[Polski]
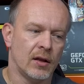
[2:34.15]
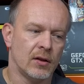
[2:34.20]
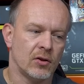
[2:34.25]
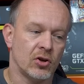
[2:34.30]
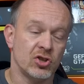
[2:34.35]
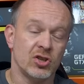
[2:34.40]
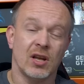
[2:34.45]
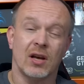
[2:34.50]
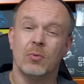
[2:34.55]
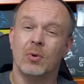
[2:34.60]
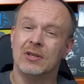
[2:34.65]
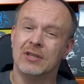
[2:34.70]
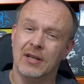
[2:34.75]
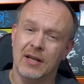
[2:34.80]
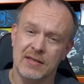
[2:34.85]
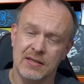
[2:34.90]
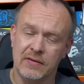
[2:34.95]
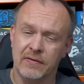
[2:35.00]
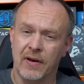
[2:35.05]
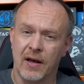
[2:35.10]
To się tak ładnie
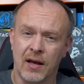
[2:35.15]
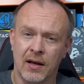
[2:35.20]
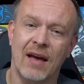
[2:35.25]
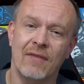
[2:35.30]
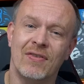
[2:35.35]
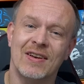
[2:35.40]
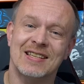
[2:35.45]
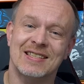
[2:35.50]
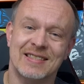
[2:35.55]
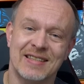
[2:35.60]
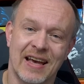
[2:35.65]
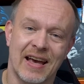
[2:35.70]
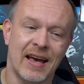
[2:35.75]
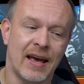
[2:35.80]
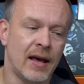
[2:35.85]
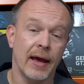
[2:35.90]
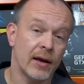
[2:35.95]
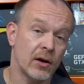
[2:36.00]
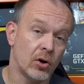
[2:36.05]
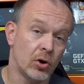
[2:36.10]
nazywa
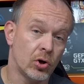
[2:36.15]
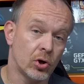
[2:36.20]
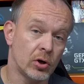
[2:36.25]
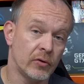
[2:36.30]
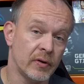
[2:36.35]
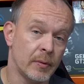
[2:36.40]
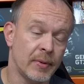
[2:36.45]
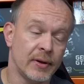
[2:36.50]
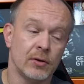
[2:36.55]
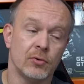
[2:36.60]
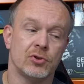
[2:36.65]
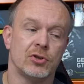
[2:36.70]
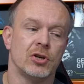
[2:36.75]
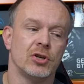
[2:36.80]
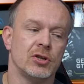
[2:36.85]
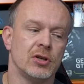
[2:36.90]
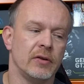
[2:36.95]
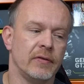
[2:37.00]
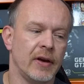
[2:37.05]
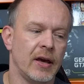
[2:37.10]
FSC. Ekologowie będą
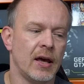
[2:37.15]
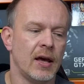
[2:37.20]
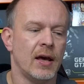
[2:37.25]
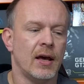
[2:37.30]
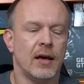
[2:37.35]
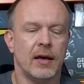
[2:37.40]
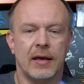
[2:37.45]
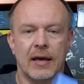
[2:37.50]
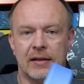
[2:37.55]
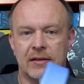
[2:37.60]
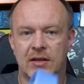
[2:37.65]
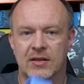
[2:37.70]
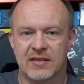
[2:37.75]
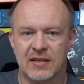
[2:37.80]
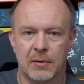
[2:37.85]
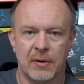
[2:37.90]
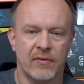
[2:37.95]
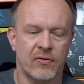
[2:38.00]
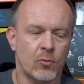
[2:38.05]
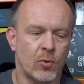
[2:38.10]
szczęśliwi, jak też
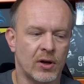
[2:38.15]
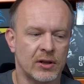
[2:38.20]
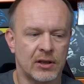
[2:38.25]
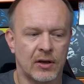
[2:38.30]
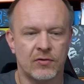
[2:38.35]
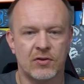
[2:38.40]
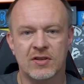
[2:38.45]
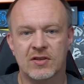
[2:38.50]
całe wkładki.